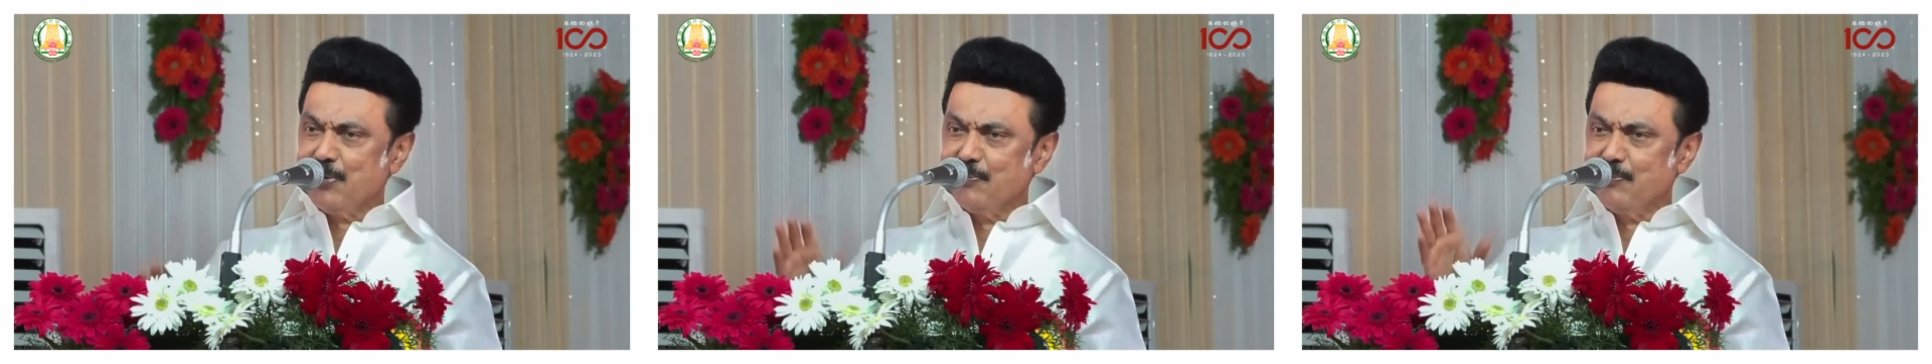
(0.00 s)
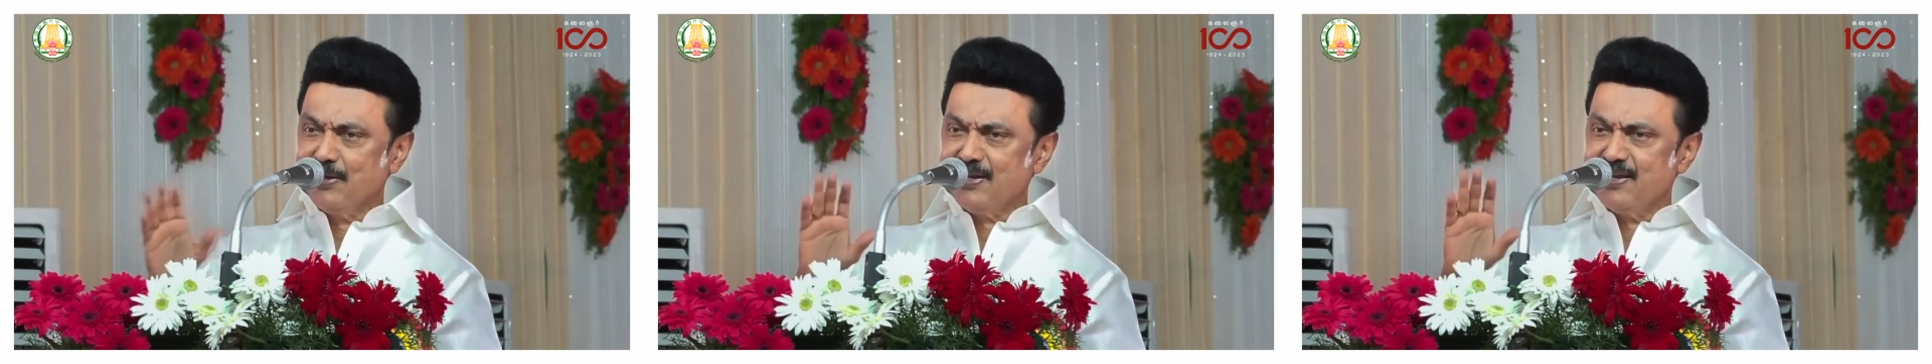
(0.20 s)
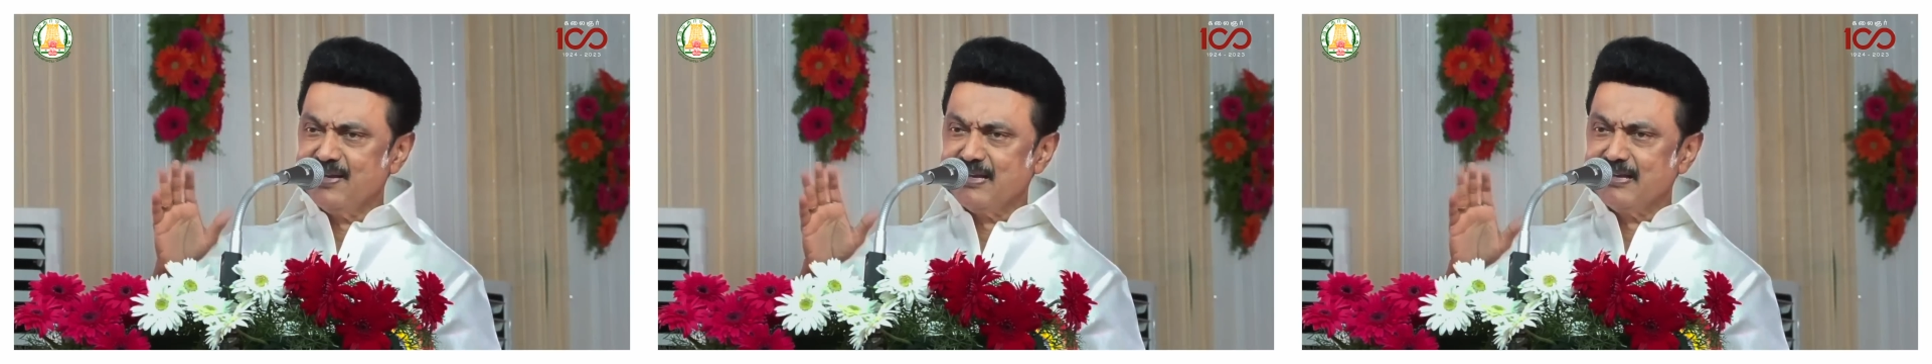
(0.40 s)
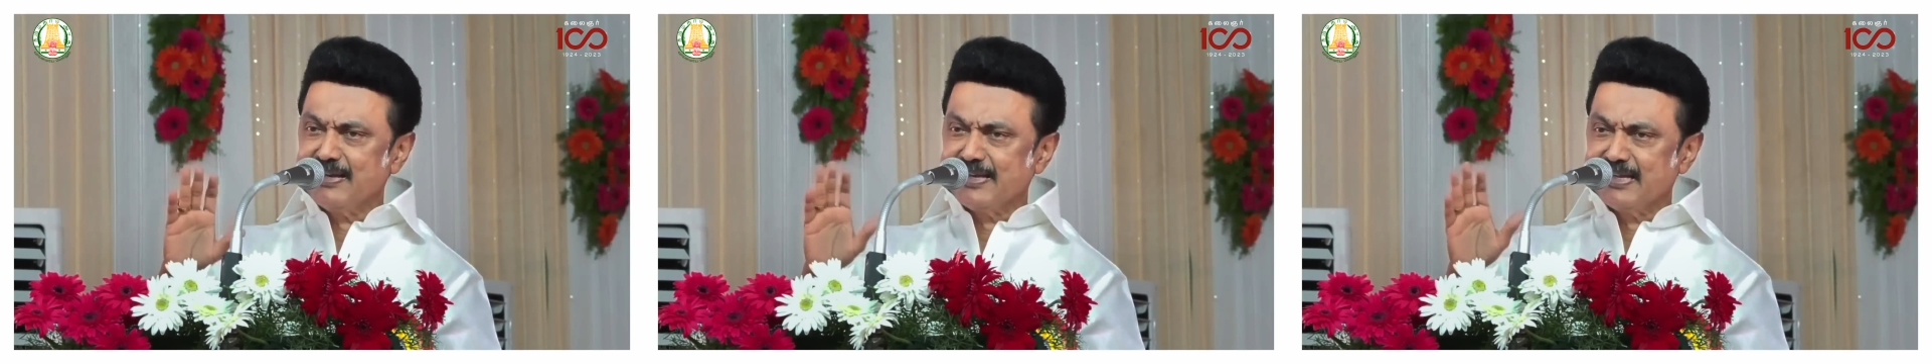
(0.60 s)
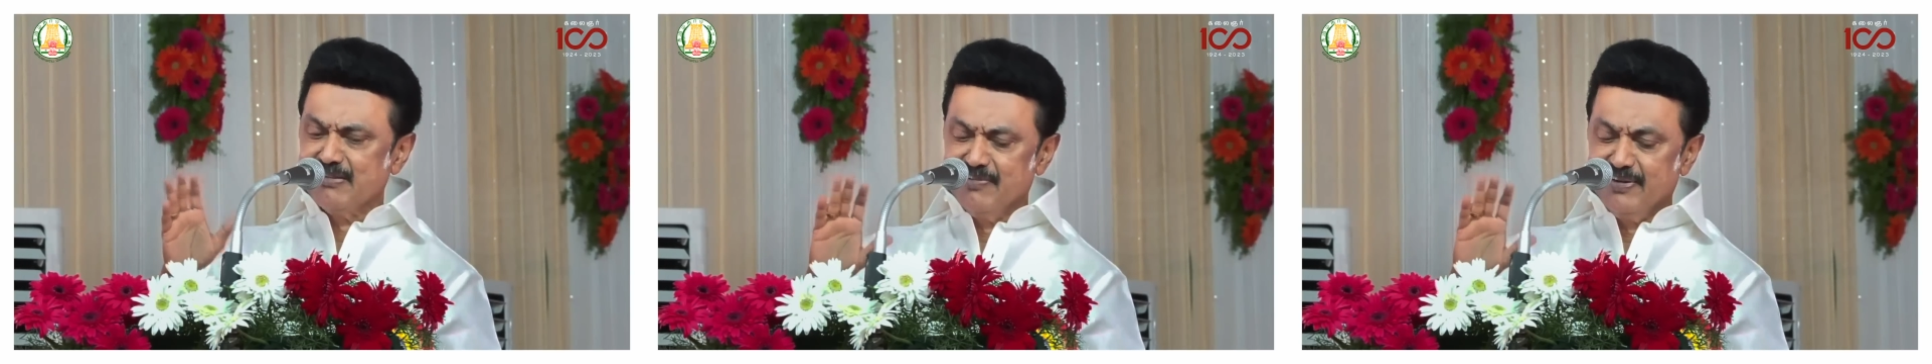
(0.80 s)
படமாக நீங்கள்
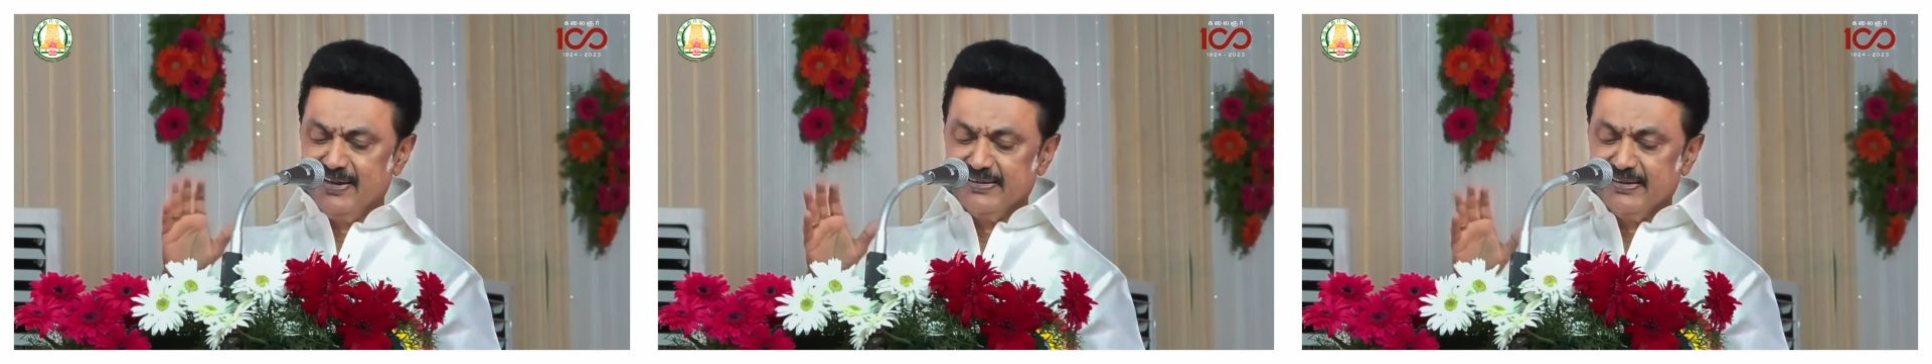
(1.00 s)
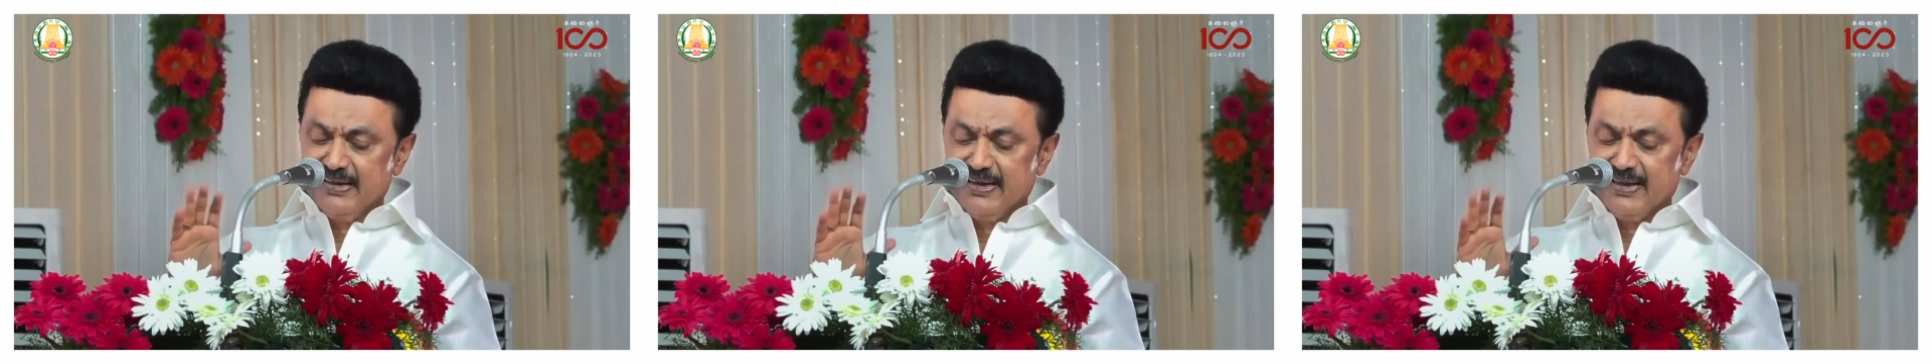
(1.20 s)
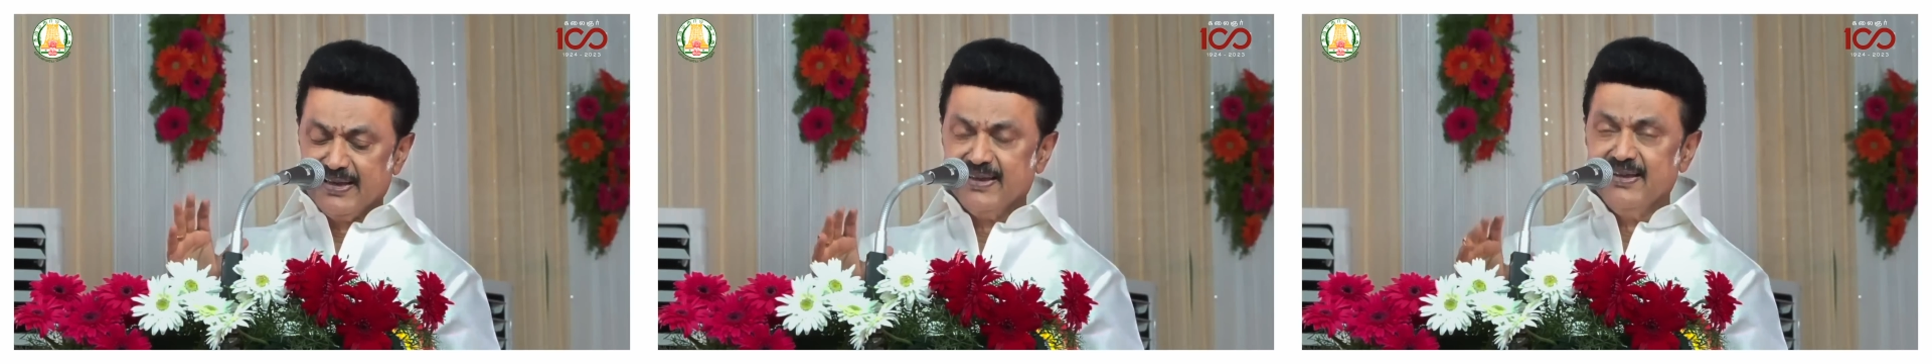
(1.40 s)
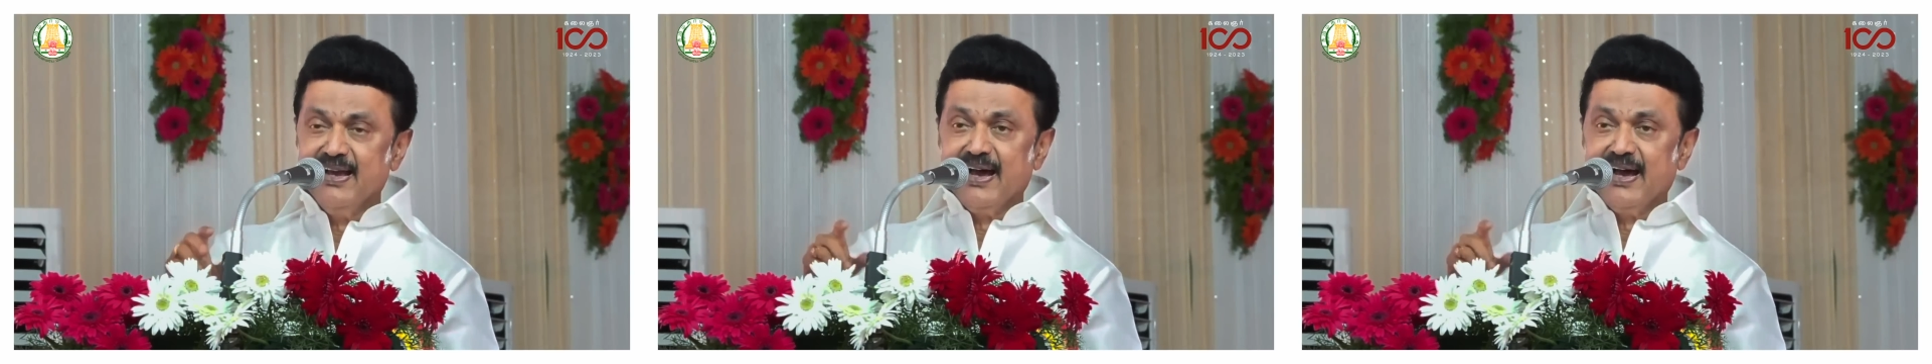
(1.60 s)
கருத வேண்டியதில்லை